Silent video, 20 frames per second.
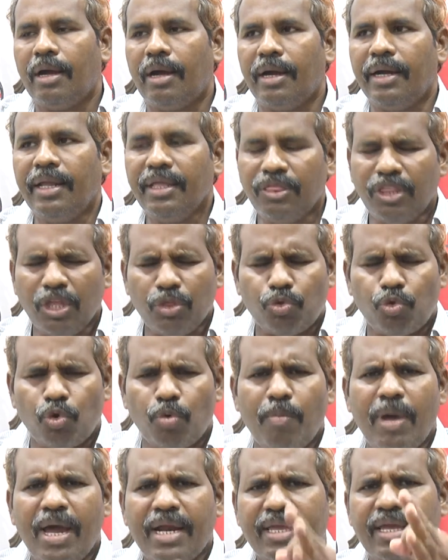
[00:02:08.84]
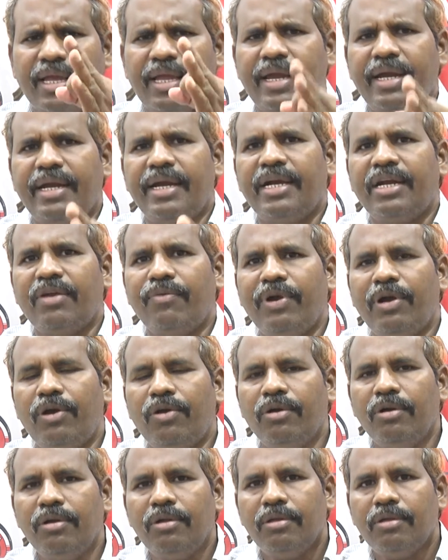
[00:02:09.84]
అంటే ఇంత దుర్మార్గంగా ఏంటంటే
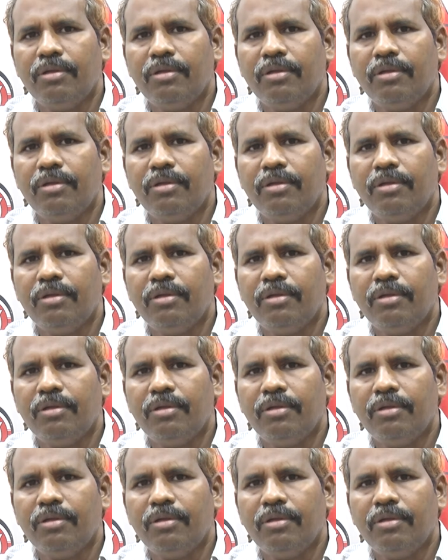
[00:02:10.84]
వీళ్ళు